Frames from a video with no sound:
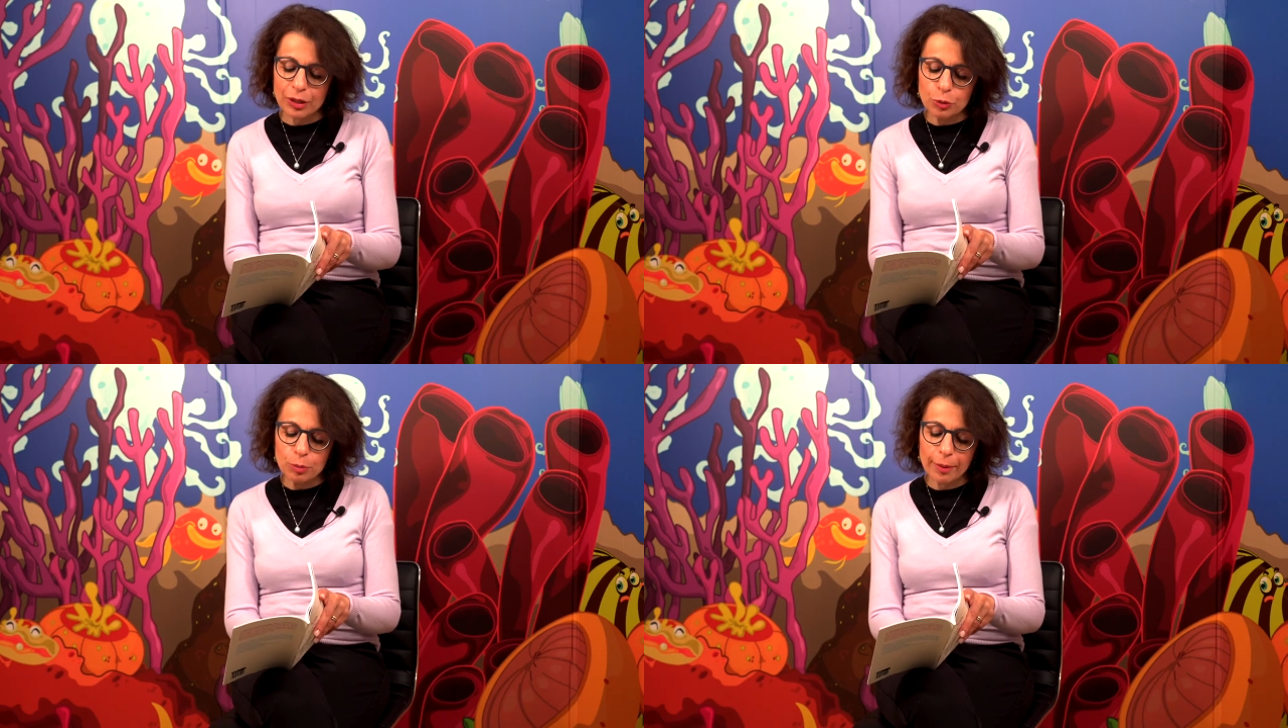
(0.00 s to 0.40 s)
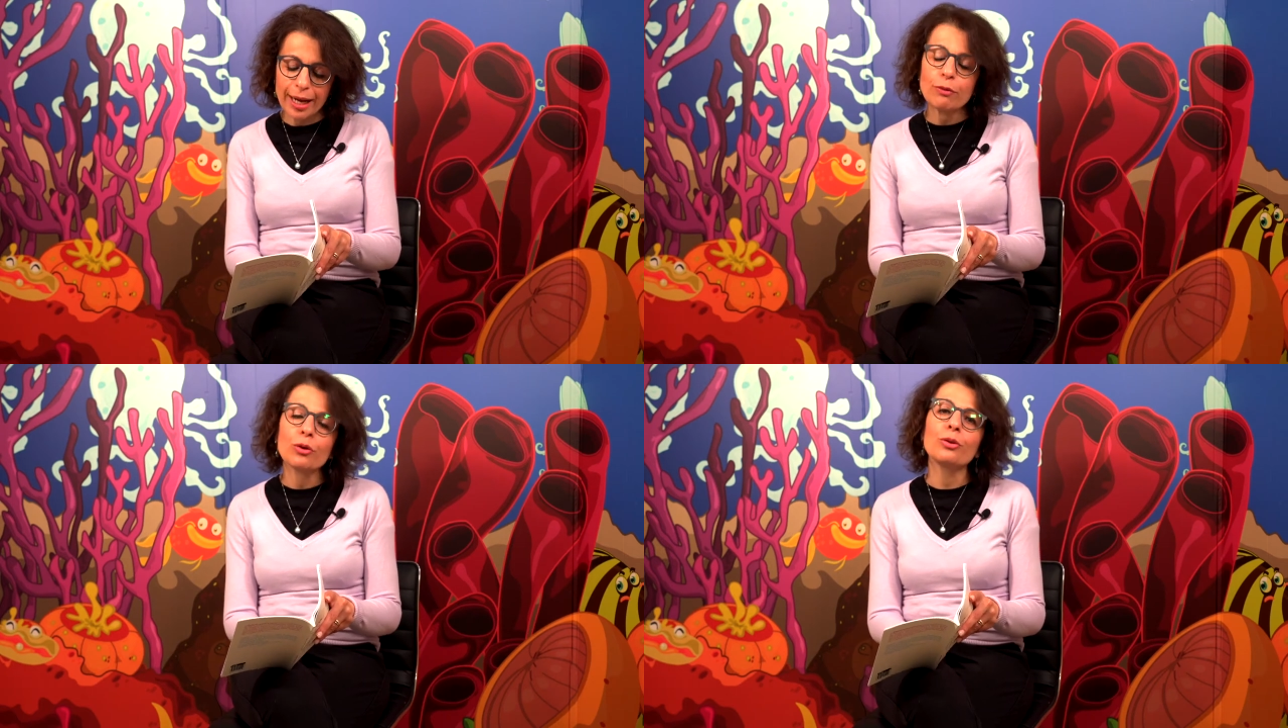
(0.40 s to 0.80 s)
ad un
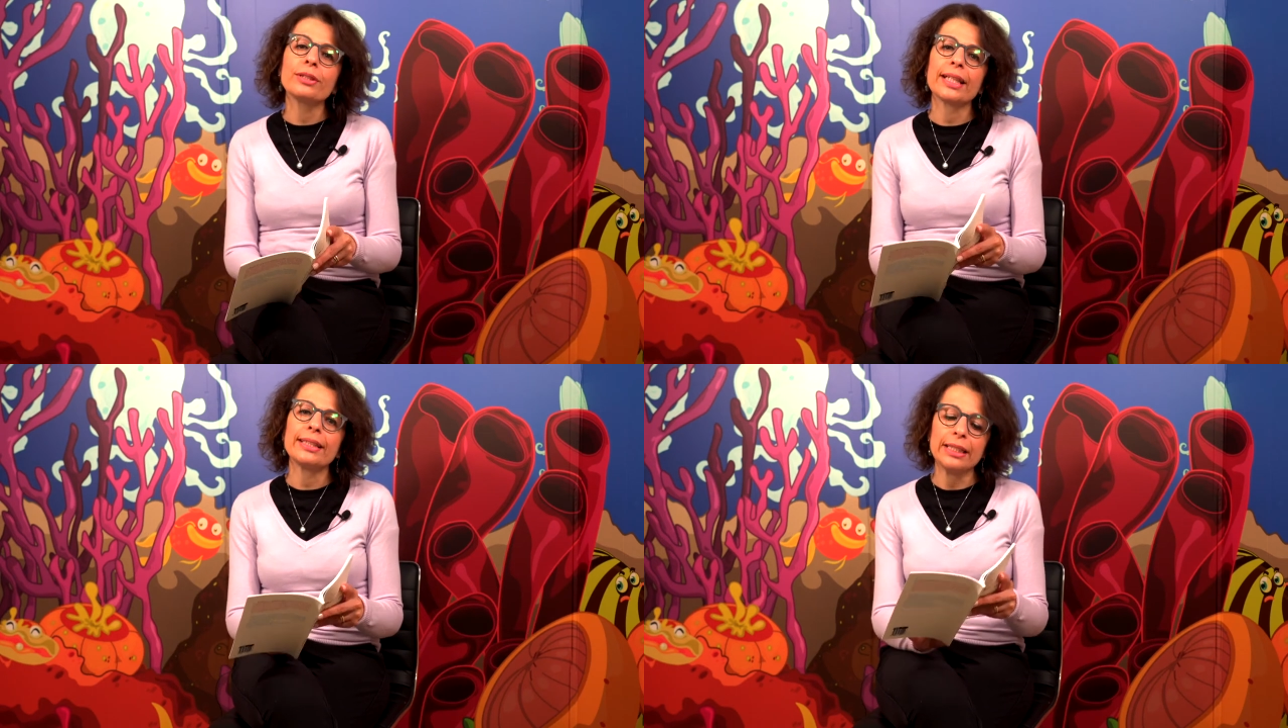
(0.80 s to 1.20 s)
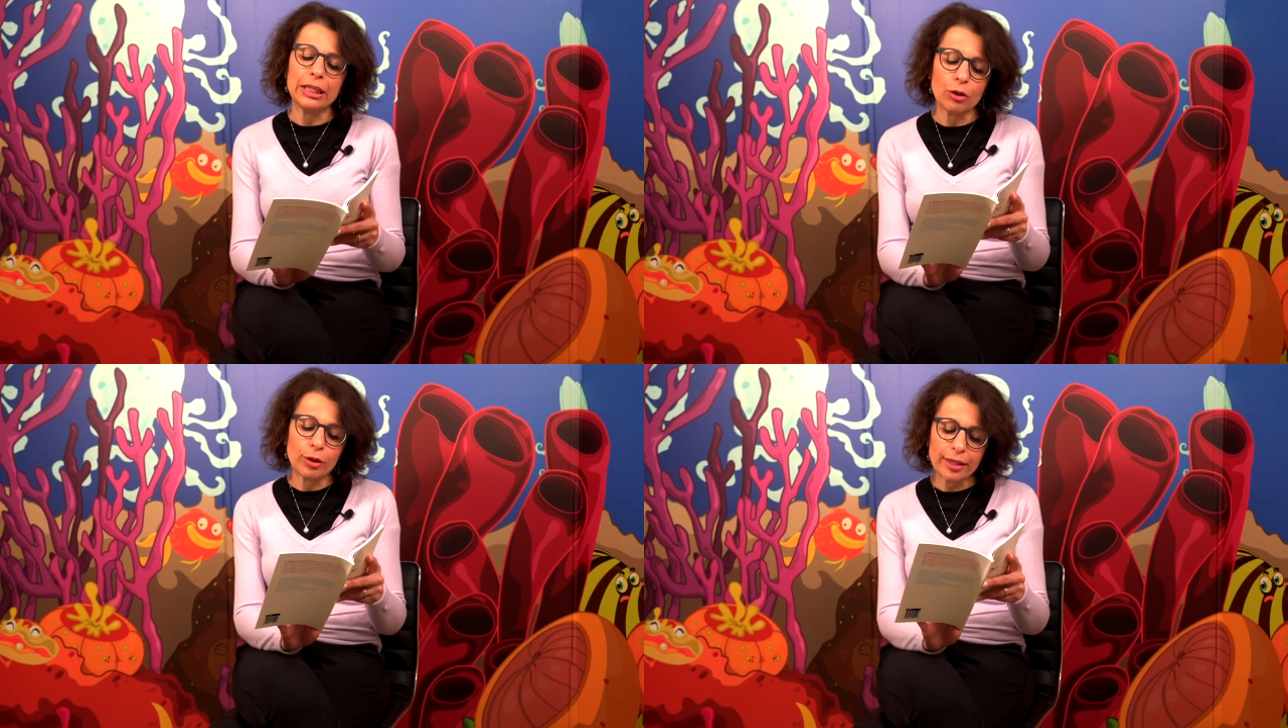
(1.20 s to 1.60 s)
bravo
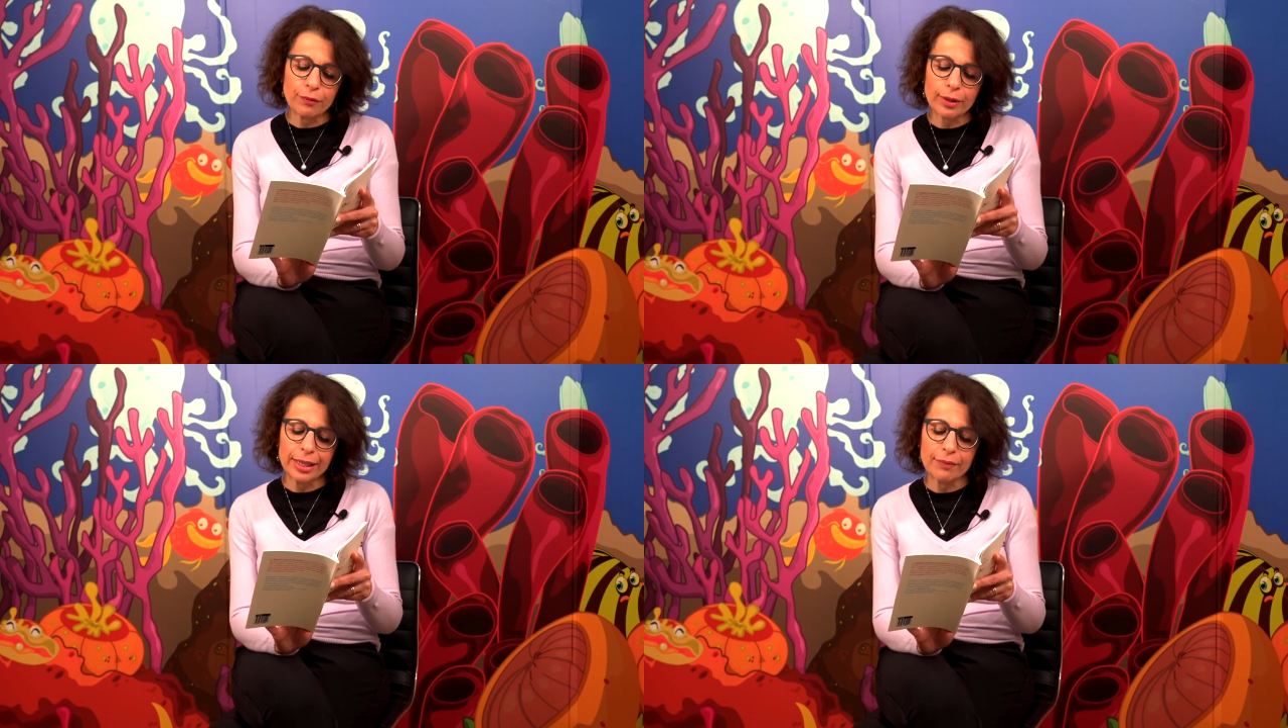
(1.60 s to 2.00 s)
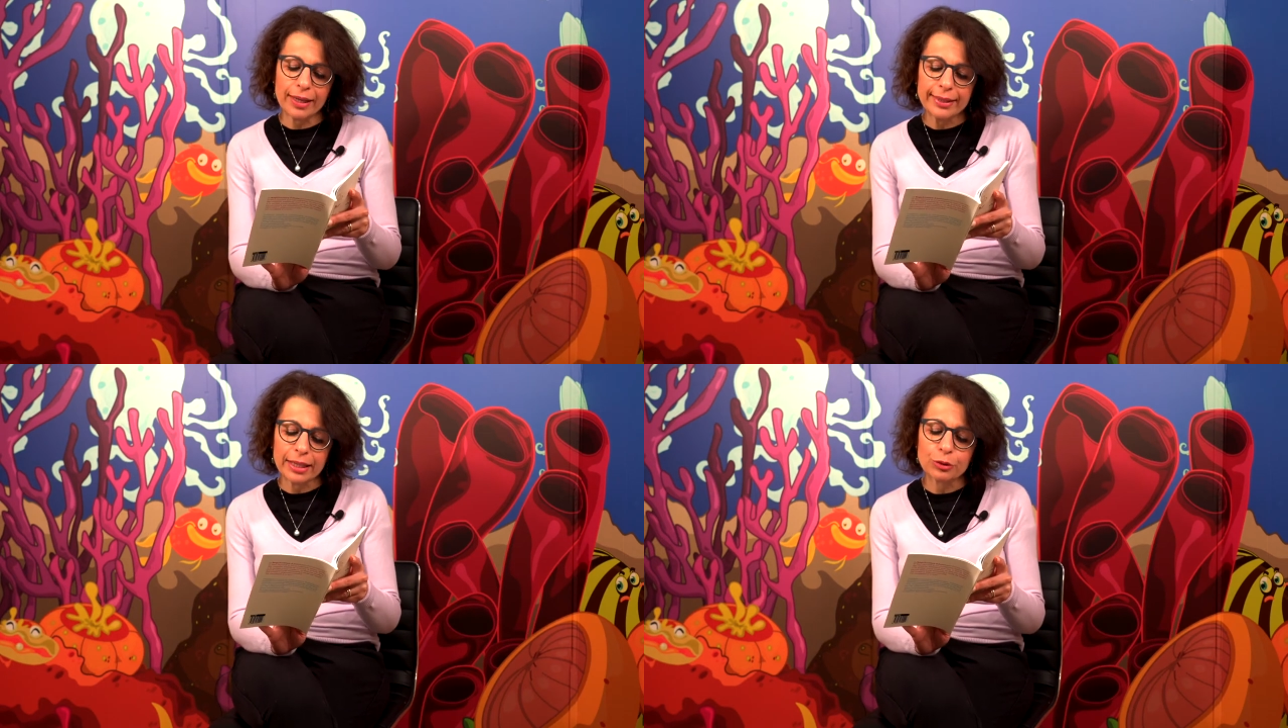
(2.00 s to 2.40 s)
contadino che
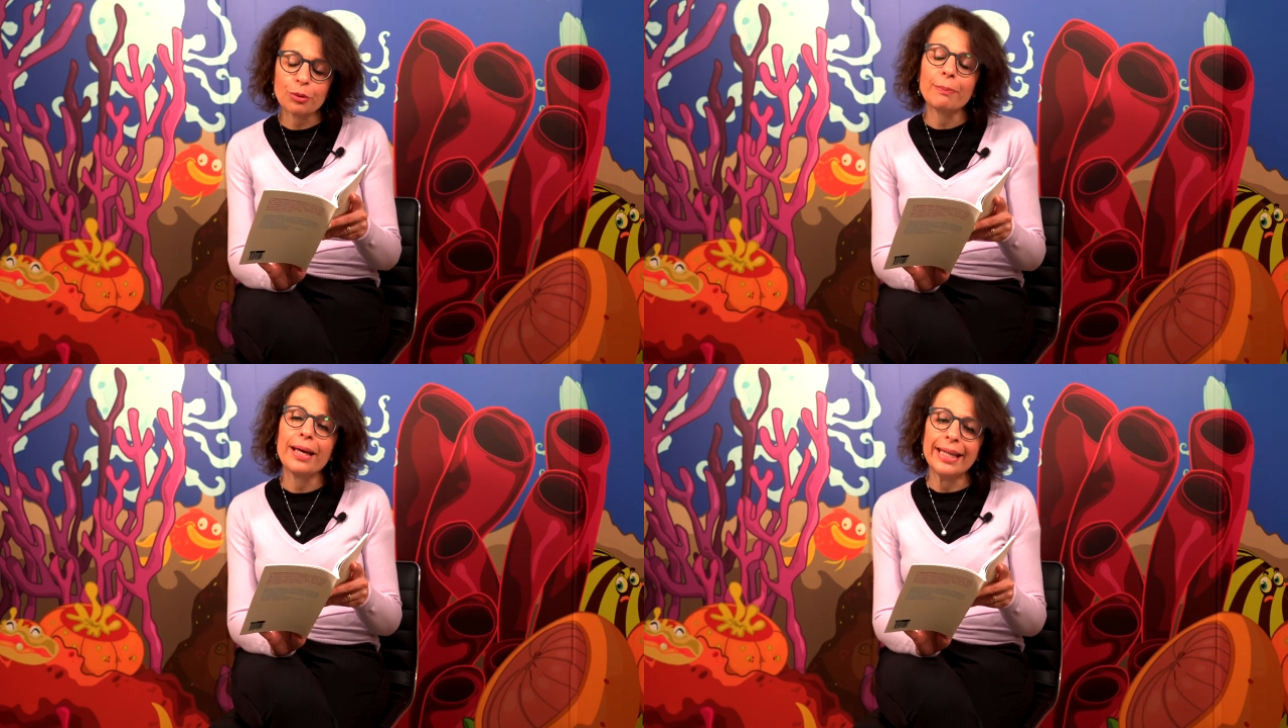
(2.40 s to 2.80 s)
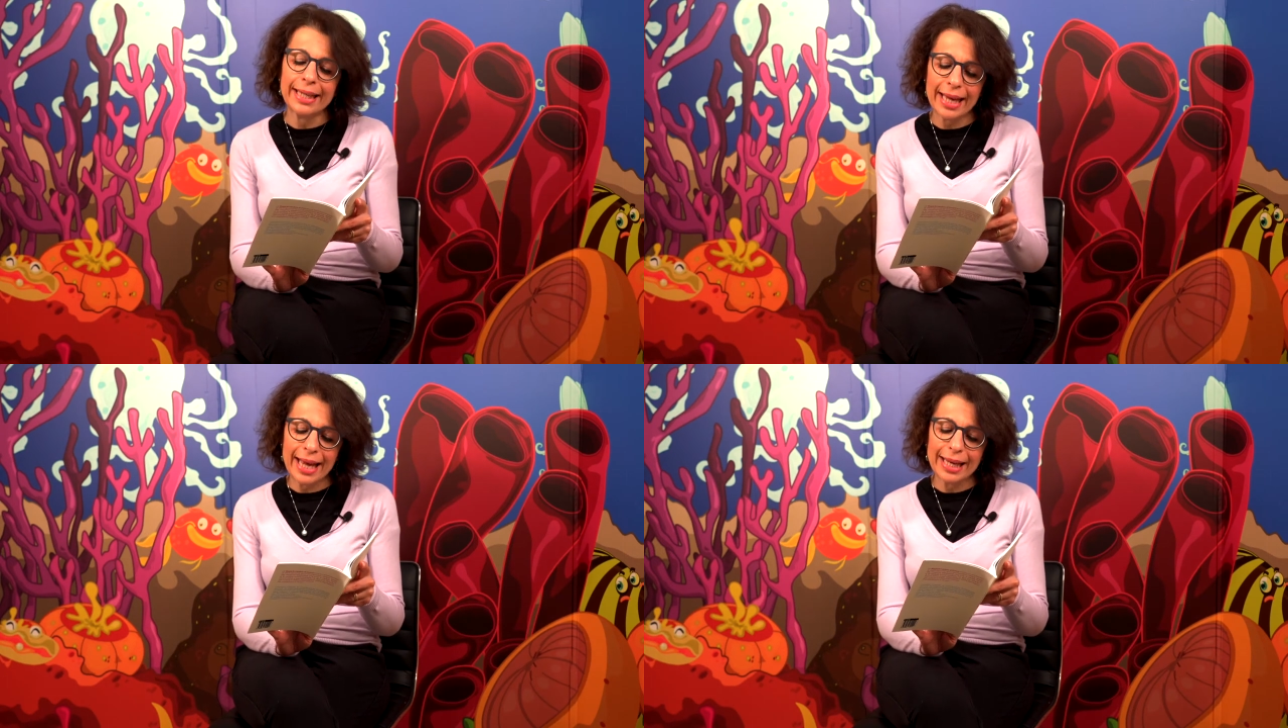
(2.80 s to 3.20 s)
voleva tanto
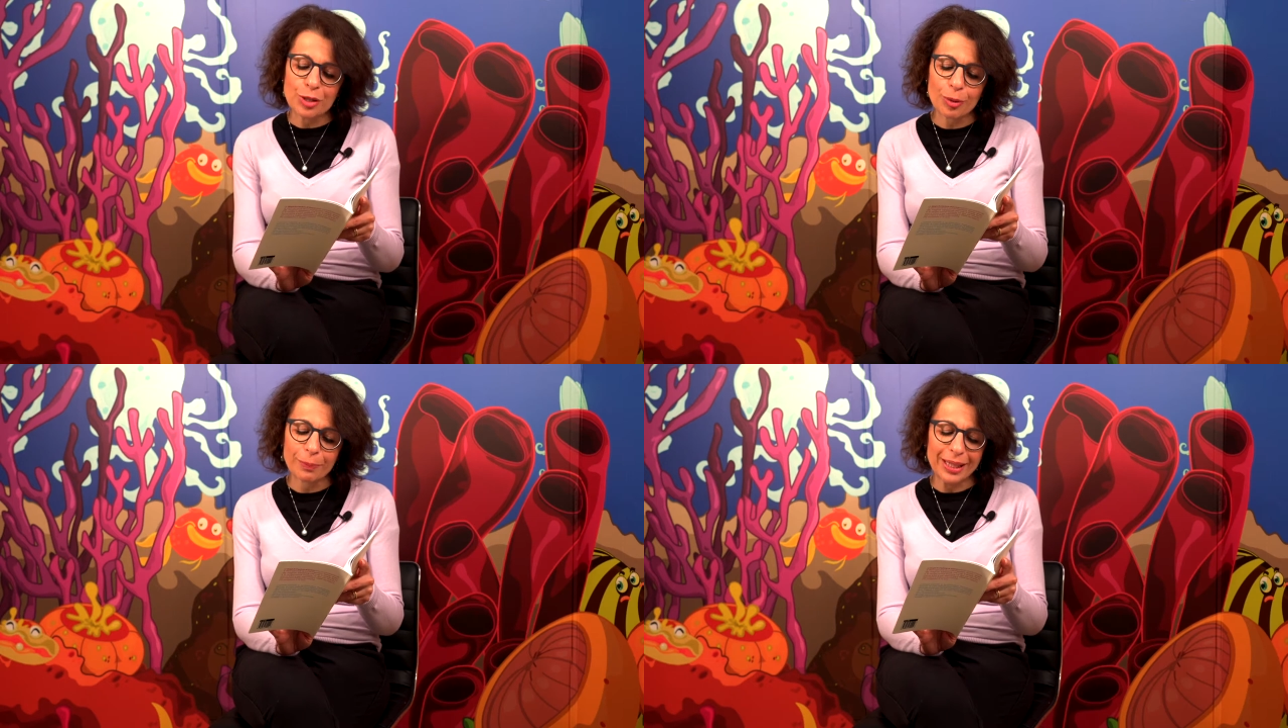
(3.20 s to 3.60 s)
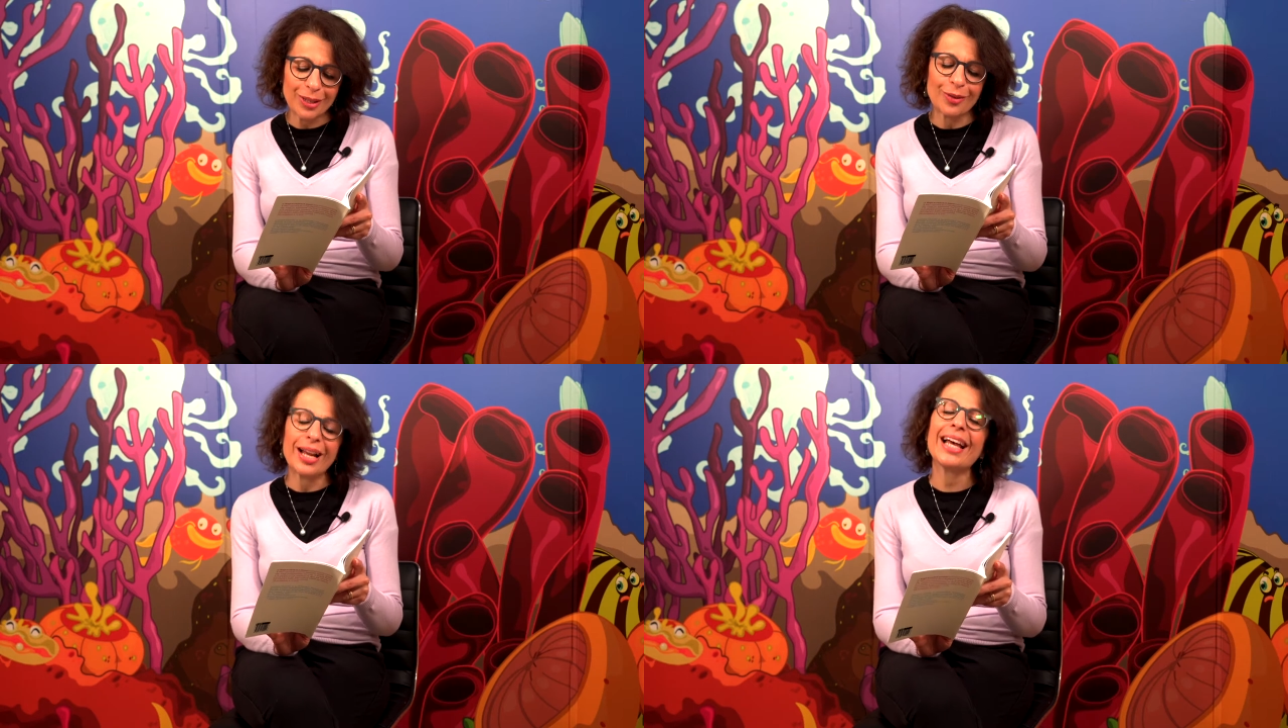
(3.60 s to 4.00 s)
bene alla sua
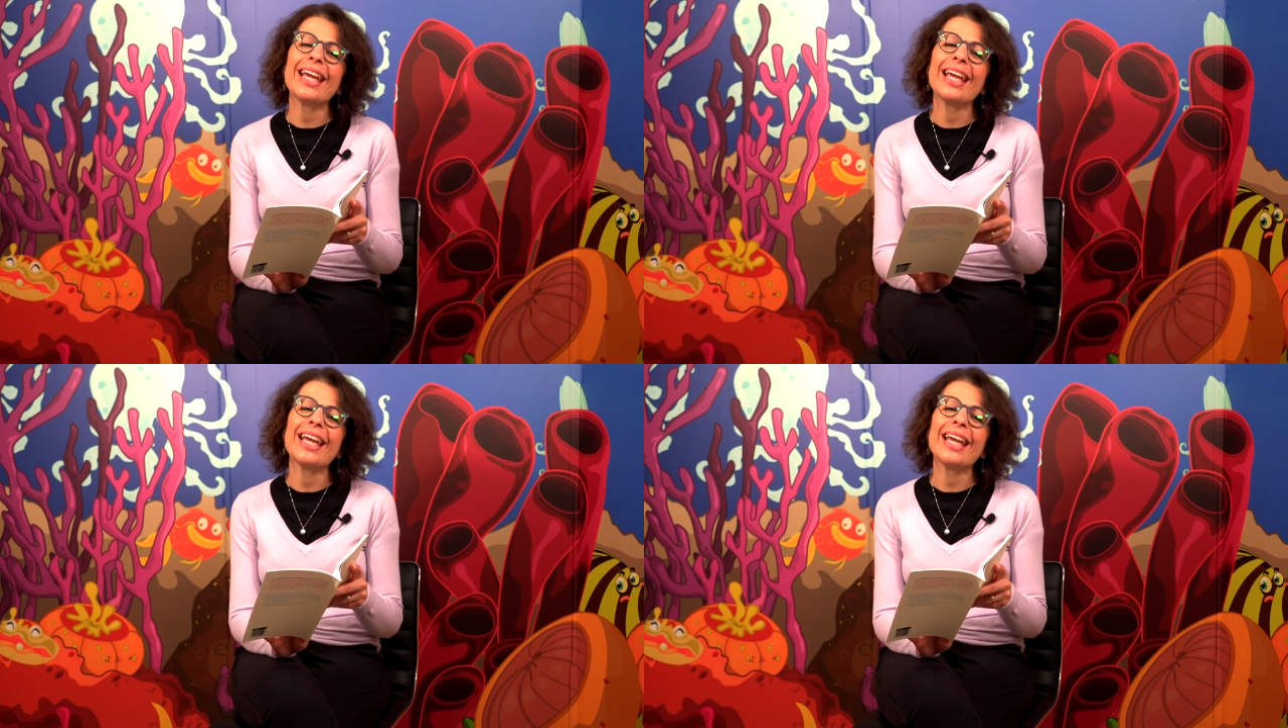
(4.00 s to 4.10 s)
piccola